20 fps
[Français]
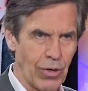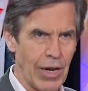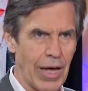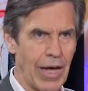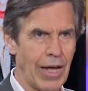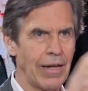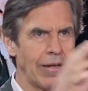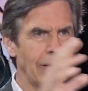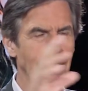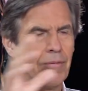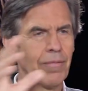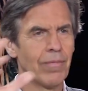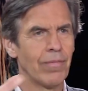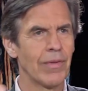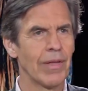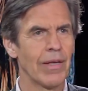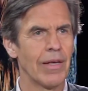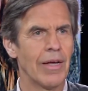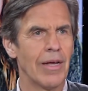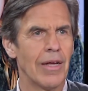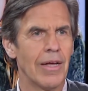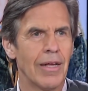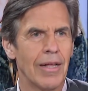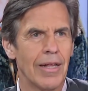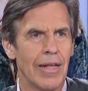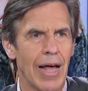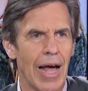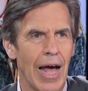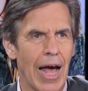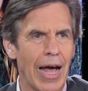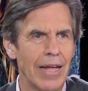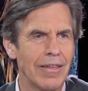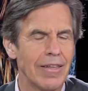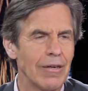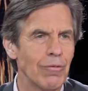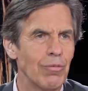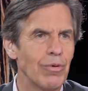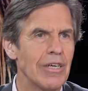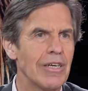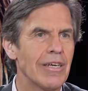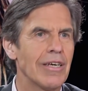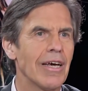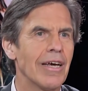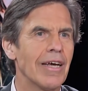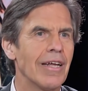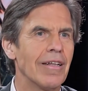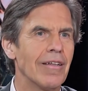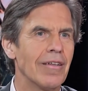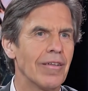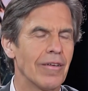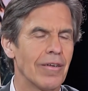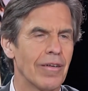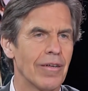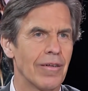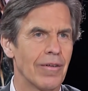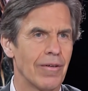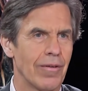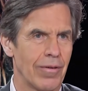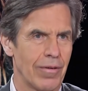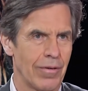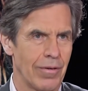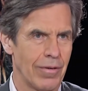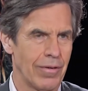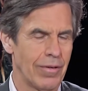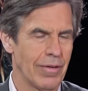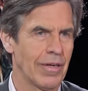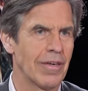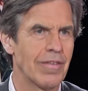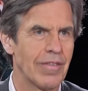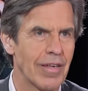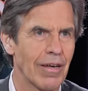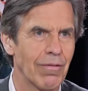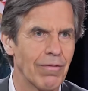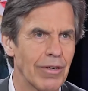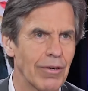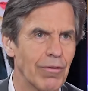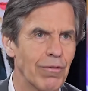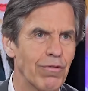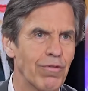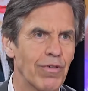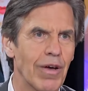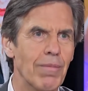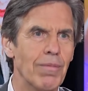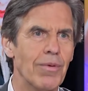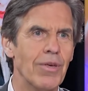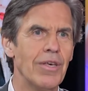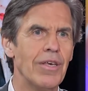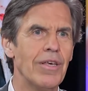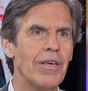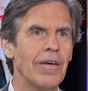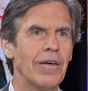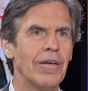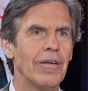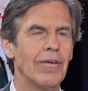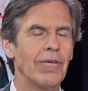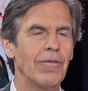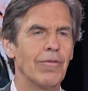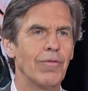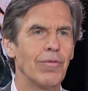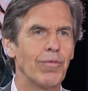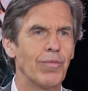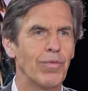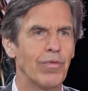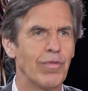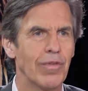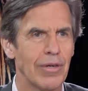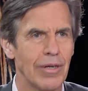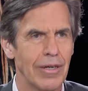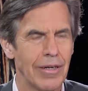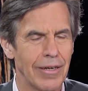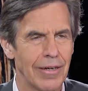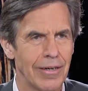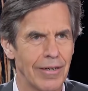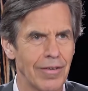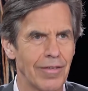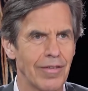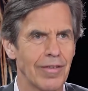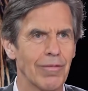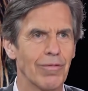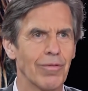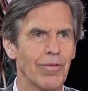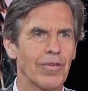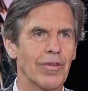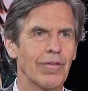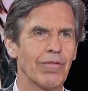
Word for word: là à des week-ends réservés aux familles, où vous pouvez laisser vos